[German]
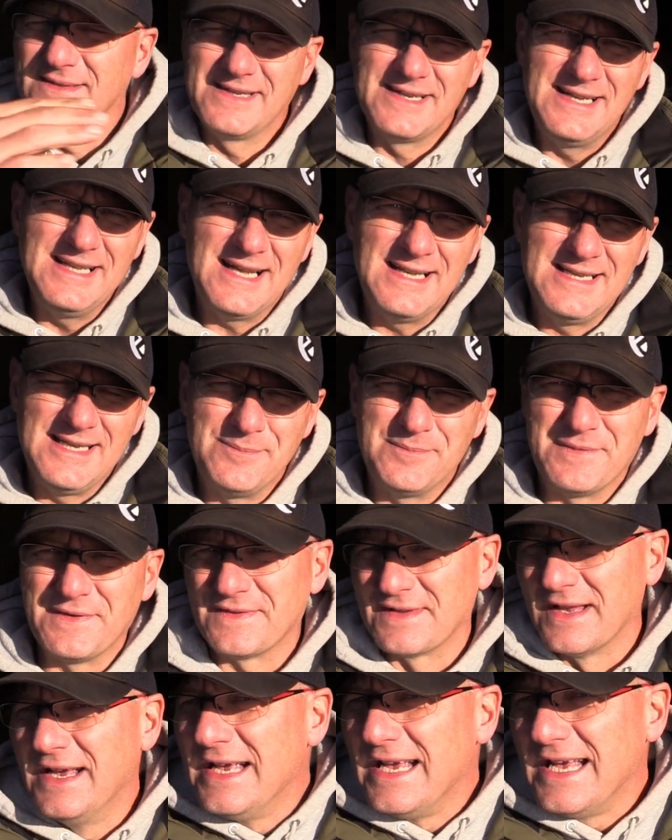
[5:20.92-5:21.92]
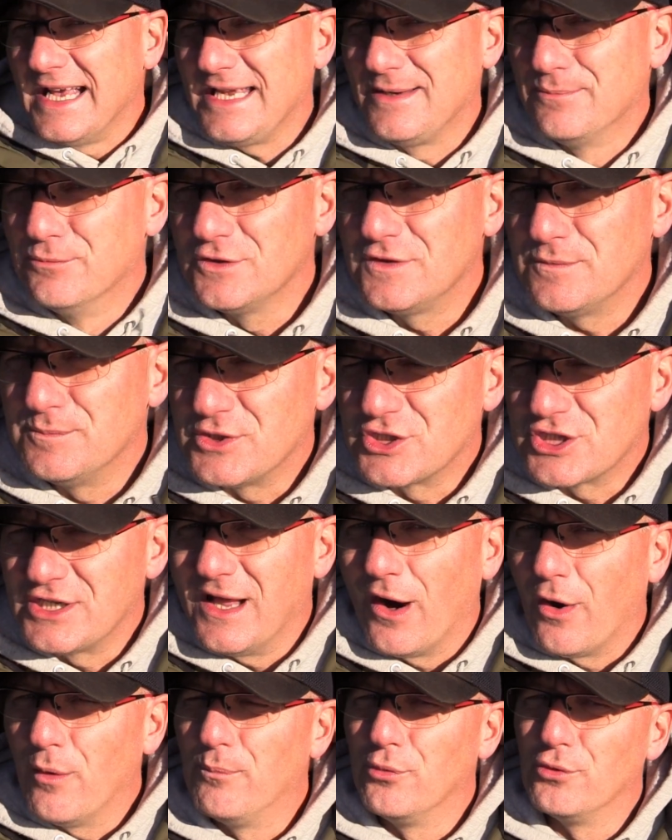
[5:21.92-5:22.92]
Drillerlebnis. Ich muss mit
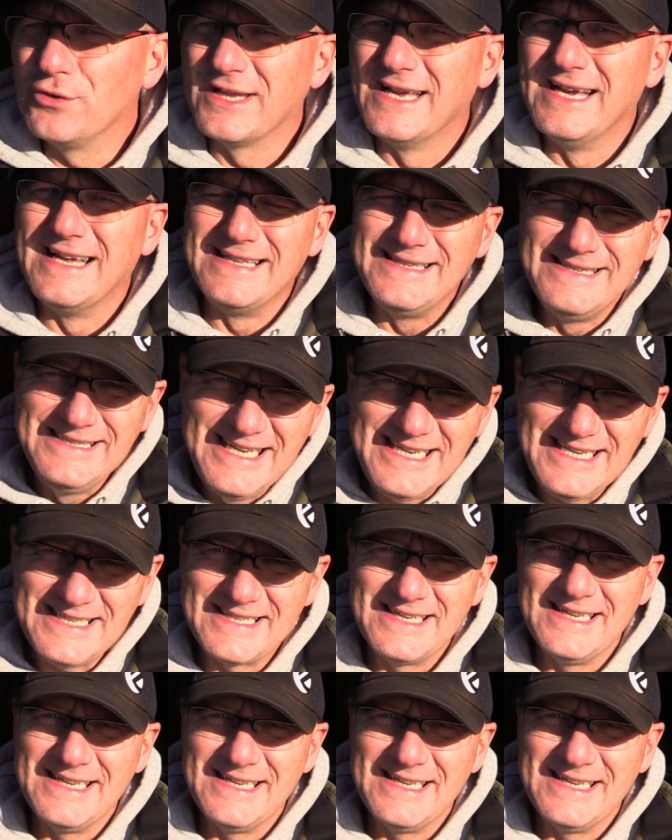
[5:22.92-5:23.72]
Schlauchboot nicht